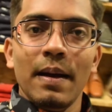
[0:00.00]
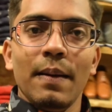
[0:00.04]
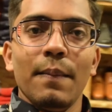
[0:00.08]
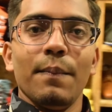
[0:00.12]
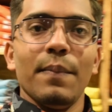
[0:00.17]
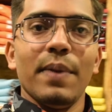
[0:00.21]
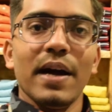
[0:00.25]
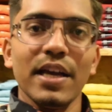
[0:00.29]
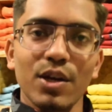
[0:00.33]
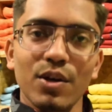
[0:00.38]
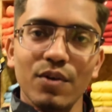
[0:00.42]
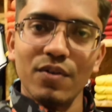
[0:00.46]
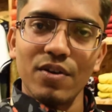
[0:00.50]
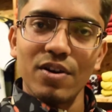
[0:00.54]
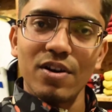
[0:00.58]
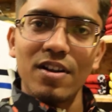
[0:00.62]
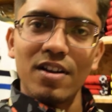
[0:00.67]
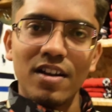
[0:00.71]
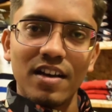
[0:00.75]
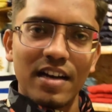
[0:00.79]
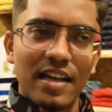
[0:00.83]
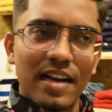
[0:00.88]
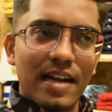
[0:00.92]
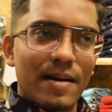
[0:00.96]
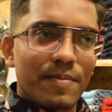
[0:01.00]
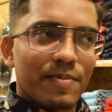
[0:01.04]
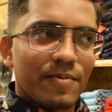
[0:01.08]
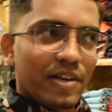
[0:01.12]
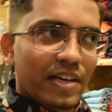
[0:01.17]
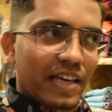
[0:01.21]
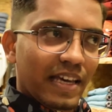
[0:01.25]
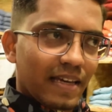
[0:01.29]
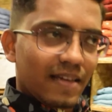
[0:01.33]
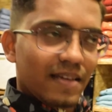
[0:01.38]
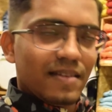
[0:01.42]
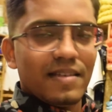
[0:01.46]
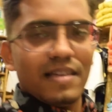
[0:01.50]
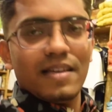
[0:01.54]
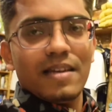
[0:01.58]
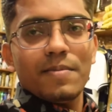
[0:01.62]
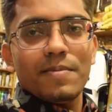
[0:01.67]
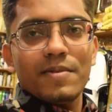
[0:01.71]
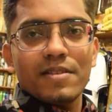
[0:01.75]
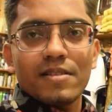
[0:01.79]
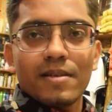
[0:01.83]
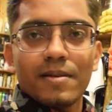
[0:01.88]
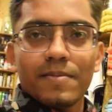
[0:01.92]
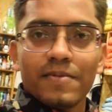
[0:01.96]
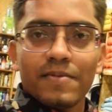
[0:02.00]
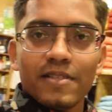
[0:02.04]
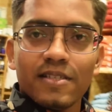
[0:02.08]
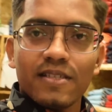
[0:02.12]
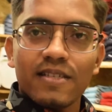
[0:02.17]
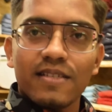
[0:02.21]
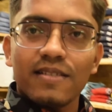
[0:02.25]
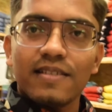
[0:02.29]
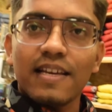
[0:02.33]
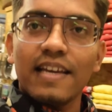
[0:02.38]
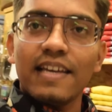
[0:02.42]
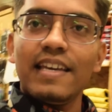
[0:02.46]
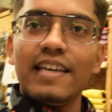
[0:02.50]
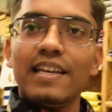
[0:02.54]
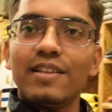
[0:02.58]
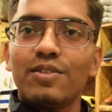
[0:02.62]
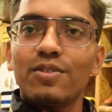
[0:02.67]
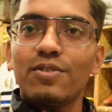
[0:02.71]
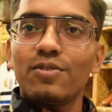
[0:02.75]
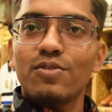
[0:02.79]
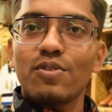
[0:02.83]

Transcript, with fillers: भाई ओवरऑल अगर आपको एक ही जगह पे सब चीज़ें चाहिए तो